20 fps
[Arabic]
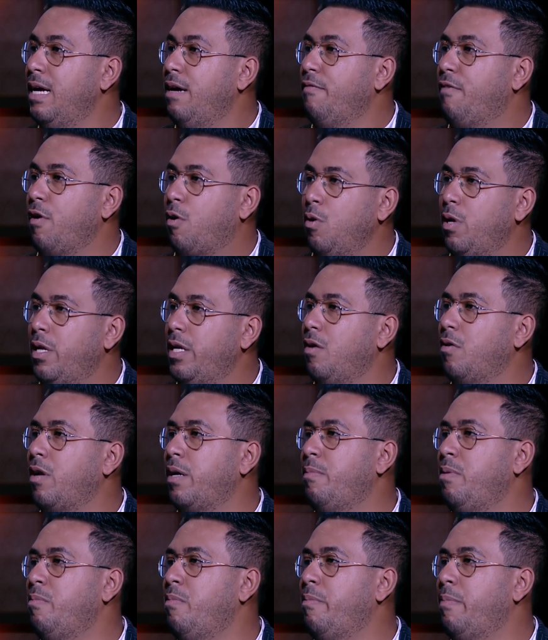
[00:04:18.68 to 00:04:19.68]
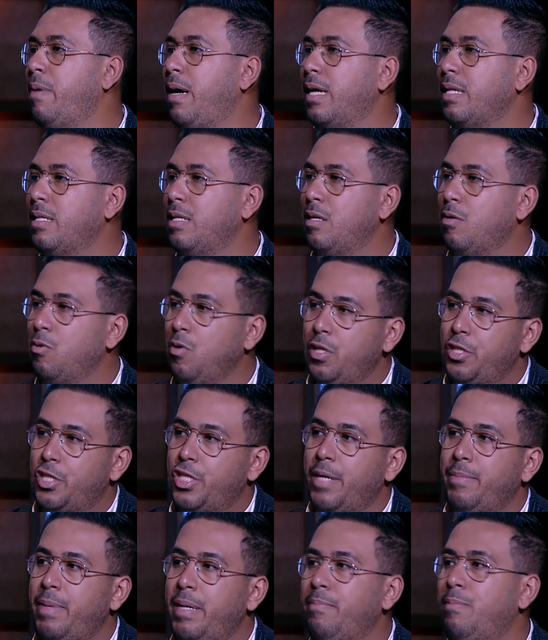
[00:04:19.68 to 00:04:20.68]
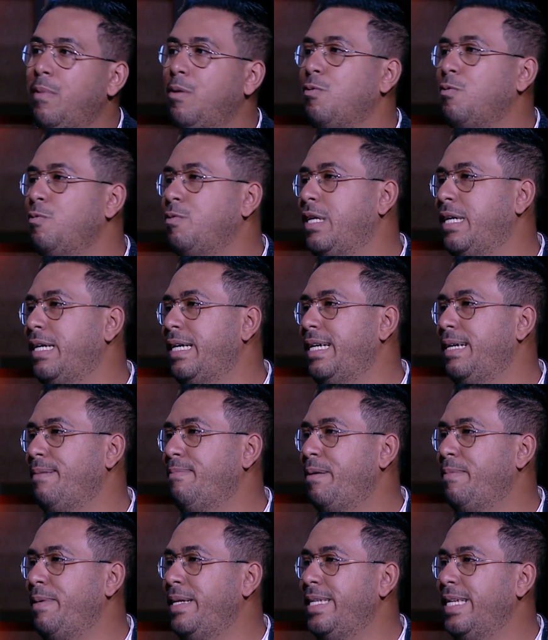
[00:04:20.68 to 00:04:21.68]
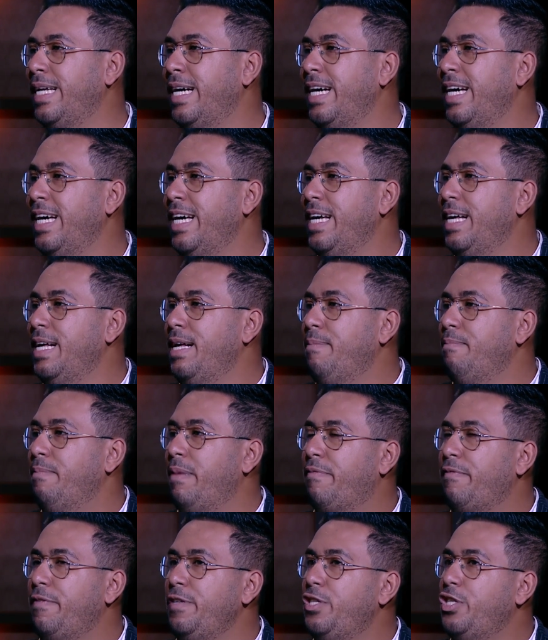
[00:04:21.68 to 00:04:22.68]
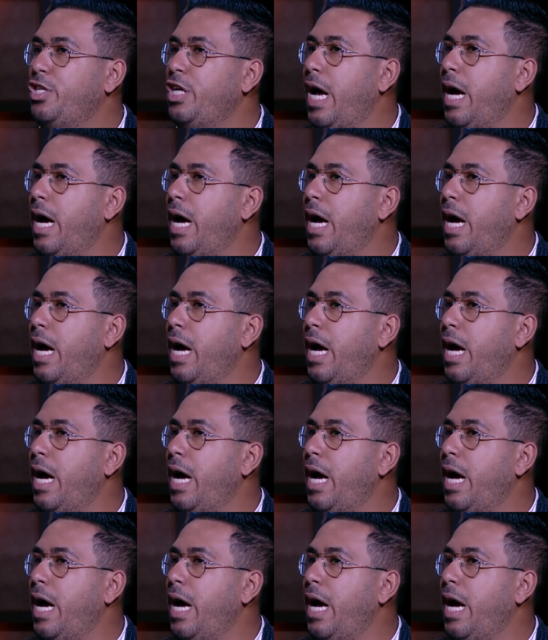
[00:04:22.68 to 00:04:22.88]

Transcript: فكلنا قريبين من بعض روح الشباب موجوده ما بيننا الحماس مفيش